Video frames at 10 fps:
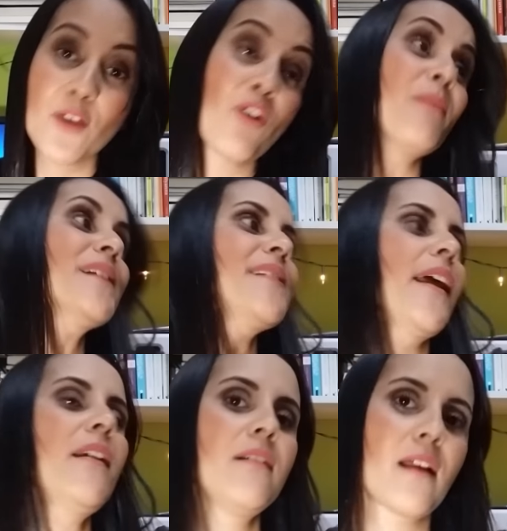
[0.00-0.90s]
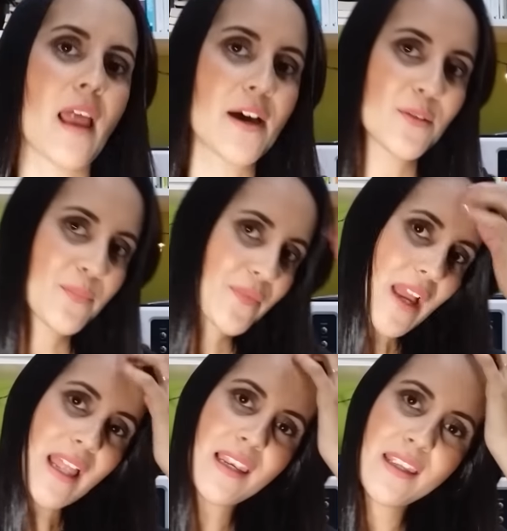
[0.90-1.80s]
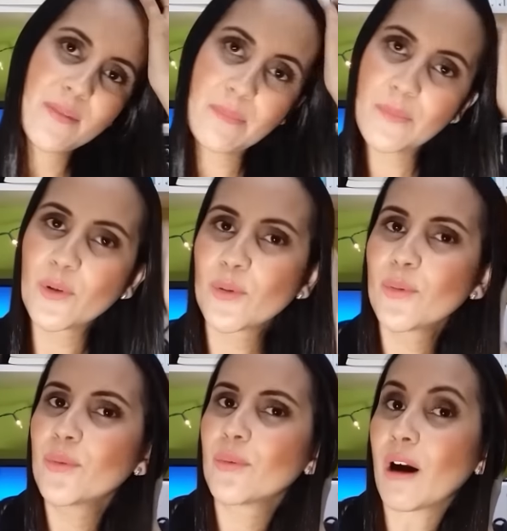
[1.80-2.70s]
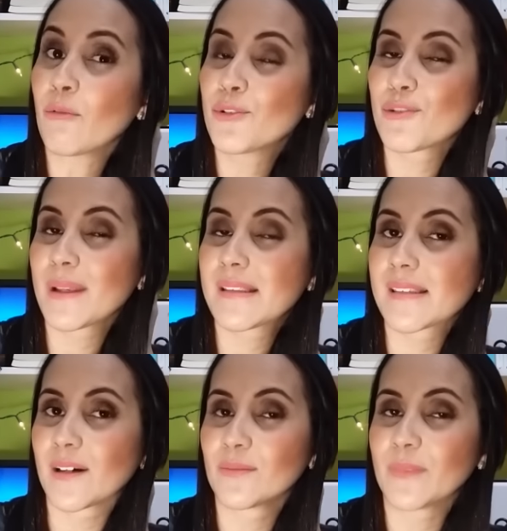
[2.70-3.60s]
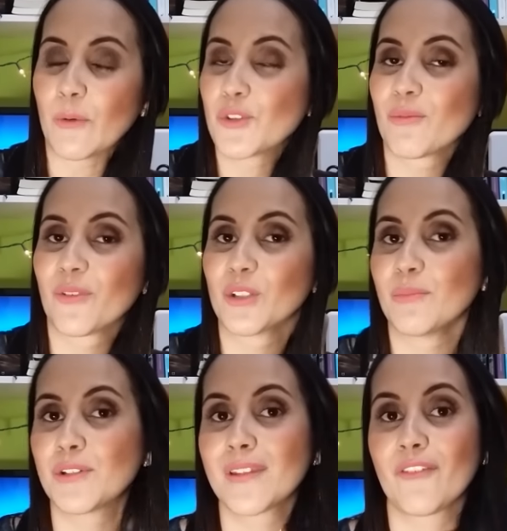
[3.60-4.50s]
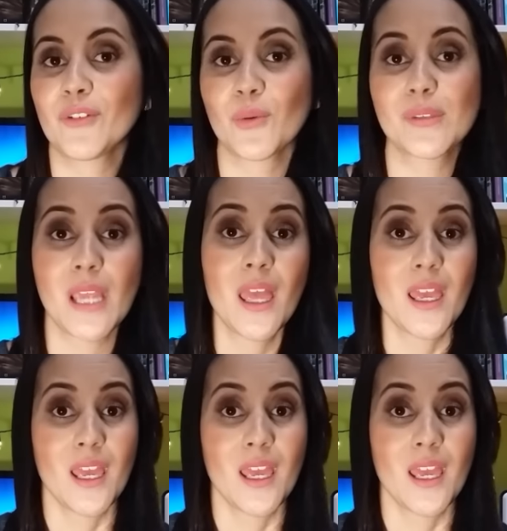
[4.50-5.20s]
E comecei, claro, a ler o, a última edição, o último volume de Death Note.